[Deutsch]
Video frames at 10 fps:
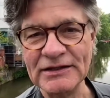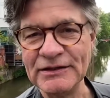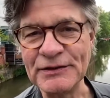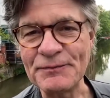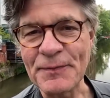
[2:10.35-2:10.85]

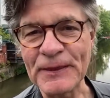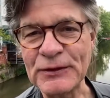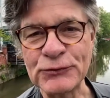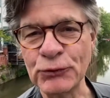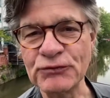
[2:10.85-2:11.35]
äh,
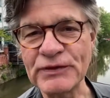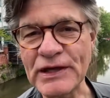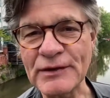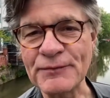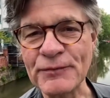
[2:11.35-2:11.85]
tun
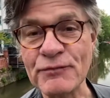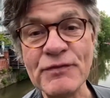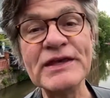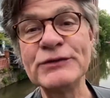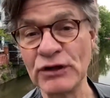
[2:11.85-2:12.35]
wir
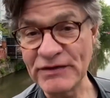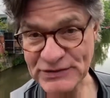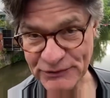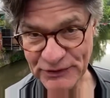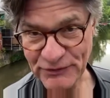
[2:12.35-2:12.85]
nicht nur was
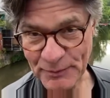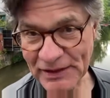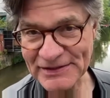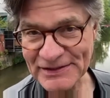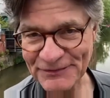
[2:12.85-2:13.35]
für die
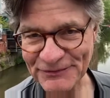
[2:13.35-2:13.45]
Familie,